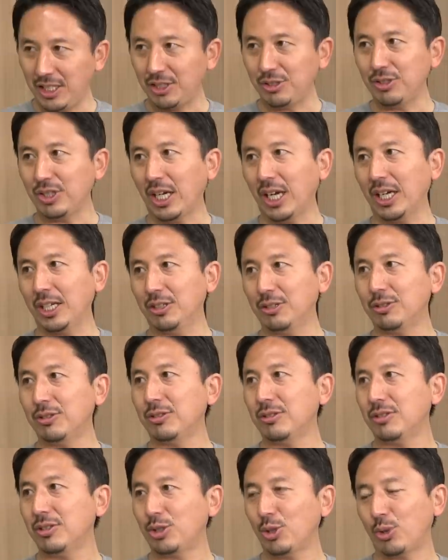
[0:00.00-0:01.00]
リーグに入る
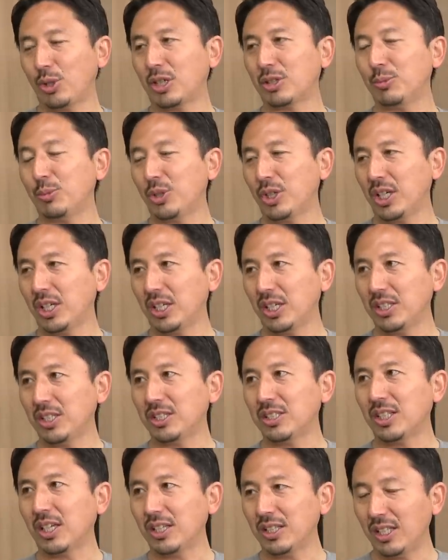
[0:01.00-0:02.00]
昇格も経験で
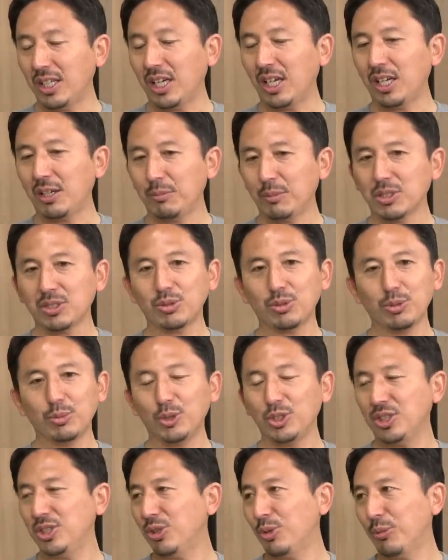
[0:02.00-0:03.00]
きたんで、まあ、それ
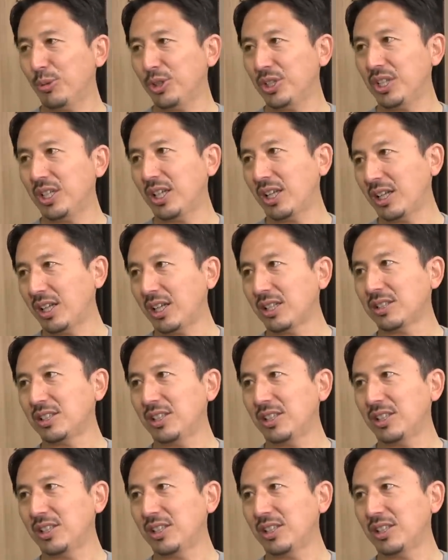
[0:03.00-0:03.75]
もいい思い出だなっ